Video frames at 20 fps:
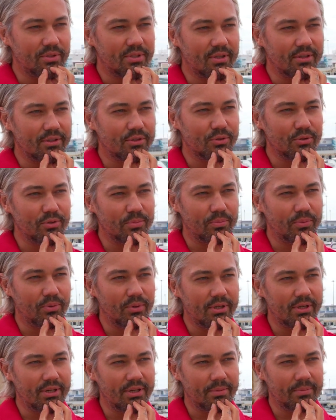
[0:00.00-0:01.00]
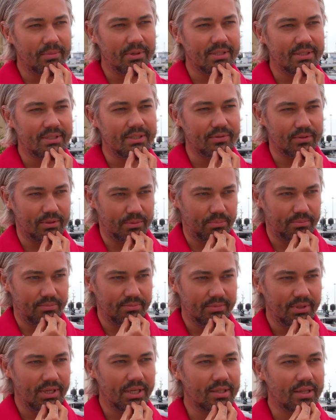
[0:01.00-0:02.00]
он стал чуть более массивным.
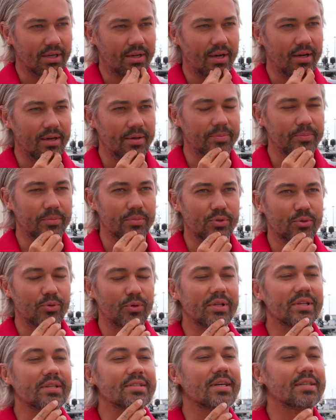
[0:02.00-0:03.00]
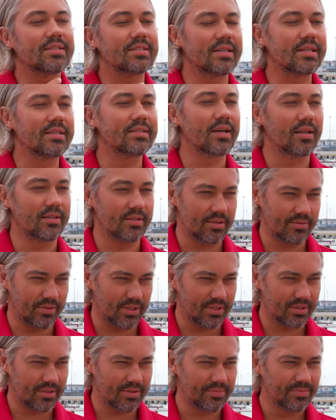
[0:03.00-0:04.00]
Это такая мускулинизация лица
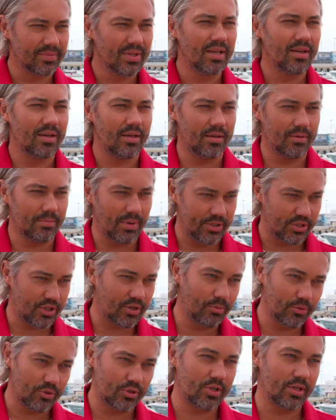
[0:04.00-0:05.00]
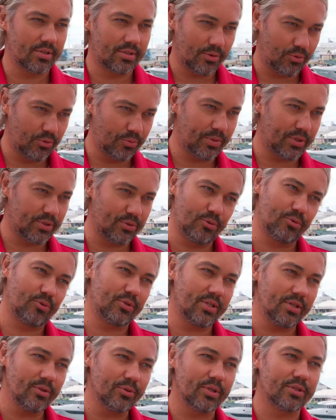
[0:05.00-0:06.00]
называется. И мальчикам очень часто такую процедуру
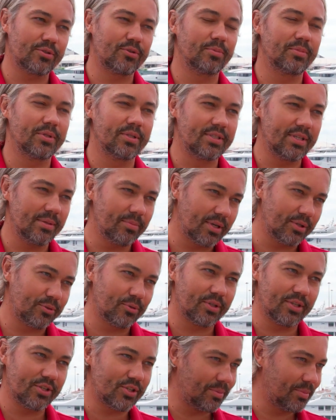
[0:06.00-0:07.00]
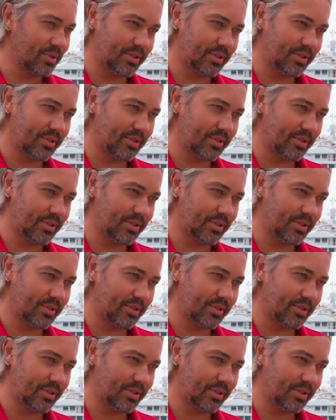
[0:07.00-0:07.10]
делают, особенно тем, которые даже